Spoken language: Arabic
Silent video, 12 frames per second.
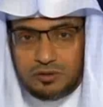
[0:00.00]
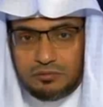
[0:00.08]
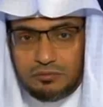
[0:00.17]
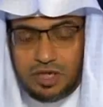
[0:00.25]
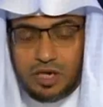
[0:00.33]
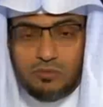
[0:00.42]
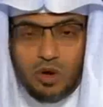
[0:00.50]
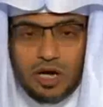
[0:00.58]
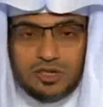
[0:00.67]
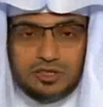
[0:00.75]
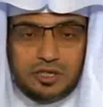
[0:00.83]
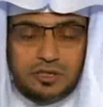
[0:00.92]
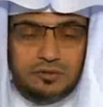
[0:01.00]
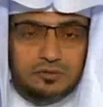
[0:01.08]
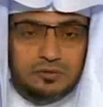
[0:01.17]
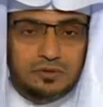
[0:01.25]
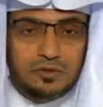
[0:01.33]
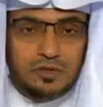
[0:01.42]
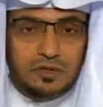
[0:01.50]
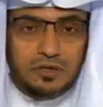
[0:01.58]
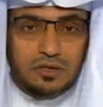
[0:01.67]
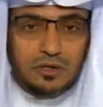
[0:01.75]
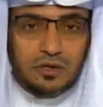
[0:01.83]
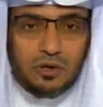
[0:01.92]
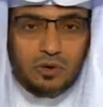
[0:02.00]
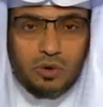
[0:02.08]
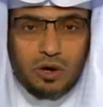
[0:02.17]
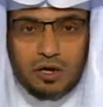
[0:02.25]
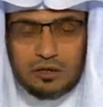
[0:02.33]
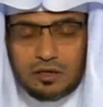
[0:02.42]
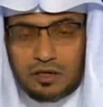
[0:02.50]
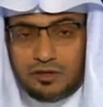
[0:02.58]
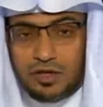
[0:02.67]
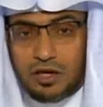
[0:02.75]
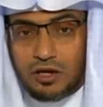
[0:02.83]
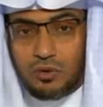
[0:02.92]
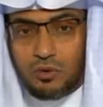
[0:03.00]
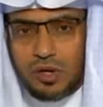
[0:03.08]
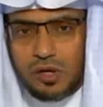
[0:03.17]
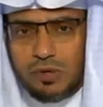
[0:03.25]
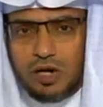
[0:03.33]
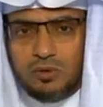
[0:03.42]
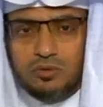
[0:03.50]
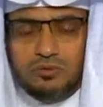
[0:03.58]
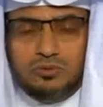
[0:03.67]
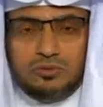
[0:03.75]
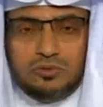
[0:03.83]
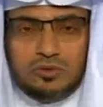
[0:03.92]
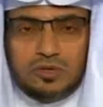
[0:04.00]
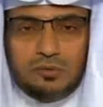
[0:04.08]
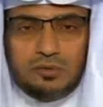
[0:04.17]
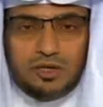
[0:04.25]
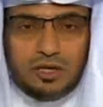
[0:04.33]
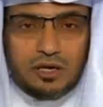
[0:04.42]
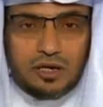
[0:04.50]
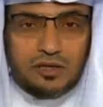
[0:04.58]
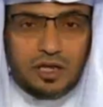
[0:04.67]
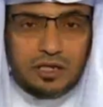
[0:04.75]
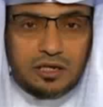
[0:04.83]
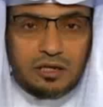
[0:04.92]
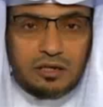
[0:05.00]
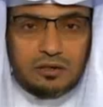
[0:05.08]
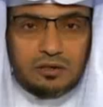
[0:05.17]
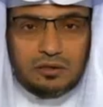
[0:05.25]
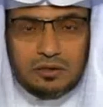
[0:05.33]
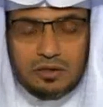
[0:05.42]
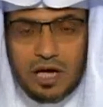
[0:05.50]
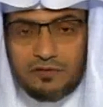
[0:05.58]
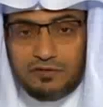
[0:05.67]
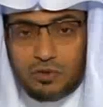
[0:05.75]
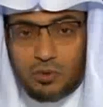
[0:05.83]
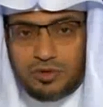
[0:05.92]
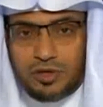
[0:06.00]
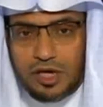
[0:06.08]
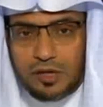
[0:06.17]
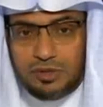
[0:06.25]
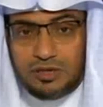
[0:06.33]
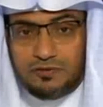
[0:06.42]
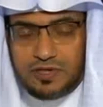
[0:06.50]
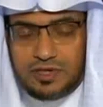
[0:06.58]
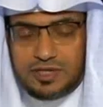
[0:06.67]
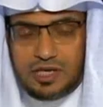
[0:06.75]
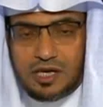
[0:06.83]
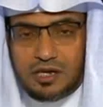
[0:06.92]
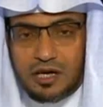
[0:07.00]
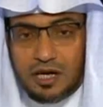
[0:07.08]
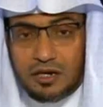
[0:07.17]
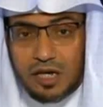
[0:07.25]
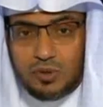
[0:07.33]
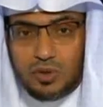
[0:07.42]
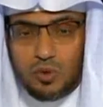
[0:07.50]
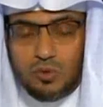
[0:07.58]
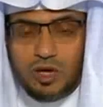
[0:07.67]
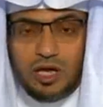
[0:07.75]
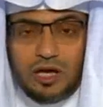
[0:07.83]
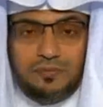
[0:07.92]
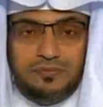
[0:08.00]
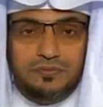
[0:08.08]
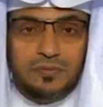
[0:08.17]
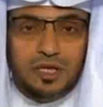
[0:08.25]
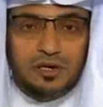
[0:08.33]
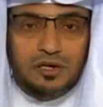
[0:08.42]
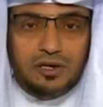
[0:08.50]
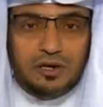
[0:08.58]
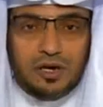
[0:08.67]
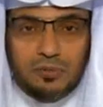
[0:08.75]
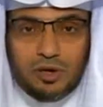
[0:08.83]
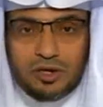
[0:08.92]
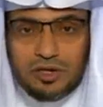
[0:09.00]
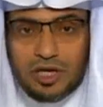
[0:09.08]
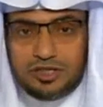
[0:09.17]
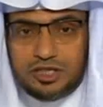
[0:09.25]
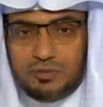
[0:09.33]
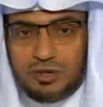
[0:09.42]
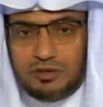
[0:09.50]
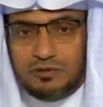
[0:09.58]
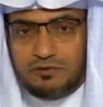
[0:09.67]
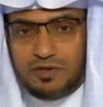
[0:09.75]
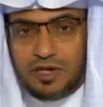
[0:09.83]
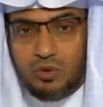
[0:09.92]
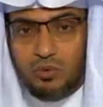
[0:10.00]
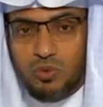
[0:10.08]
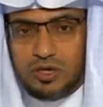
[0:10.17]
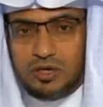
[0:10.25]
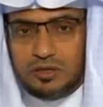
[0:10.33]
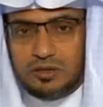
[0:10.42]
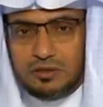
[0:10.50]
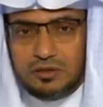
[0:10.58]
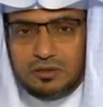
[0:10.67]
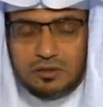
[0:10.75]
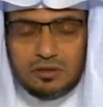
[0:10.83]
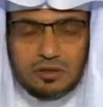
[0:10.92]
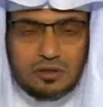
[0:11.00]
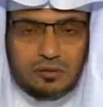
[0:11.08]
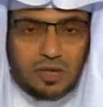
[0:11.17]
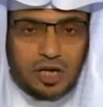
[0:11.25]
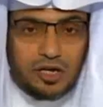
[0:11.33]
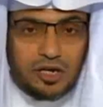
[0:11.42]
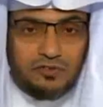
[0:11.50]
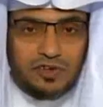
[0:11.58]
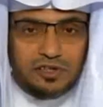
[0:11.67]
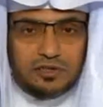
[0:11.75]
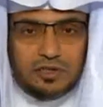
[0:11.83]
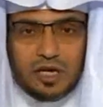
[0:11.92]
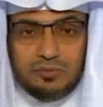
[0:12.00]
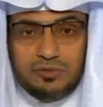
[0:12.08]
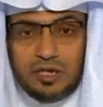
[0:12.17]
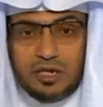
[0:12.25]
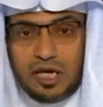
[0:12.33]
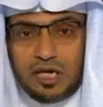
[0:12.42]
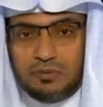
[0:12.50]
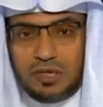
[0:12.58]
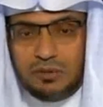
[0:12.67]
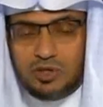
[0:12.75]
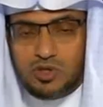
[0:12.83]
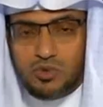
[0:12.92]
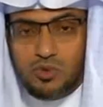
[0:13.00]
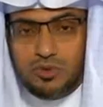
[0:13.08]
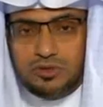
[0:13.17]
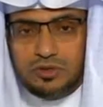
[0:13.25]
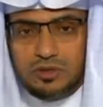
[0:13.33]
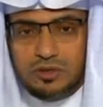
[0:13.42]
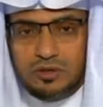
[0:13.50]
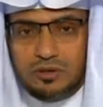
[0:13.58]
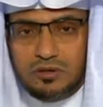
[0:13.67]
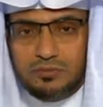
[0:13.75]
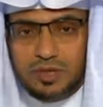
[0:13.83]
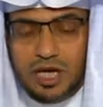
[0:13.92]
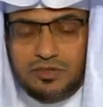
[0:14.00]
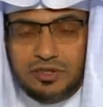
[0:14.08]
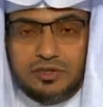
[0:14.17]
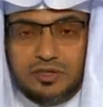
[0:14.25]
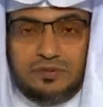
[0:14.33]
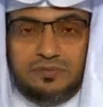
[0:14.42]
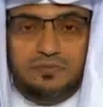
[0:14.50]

من المهاجرين وقد ذكر العلماء كما ذكر ذلك الحافظ الذهبي في سير أعلام النبلاء خبرا عجيبا في أول معرفة عبد الله بن مسعود بهذا الدين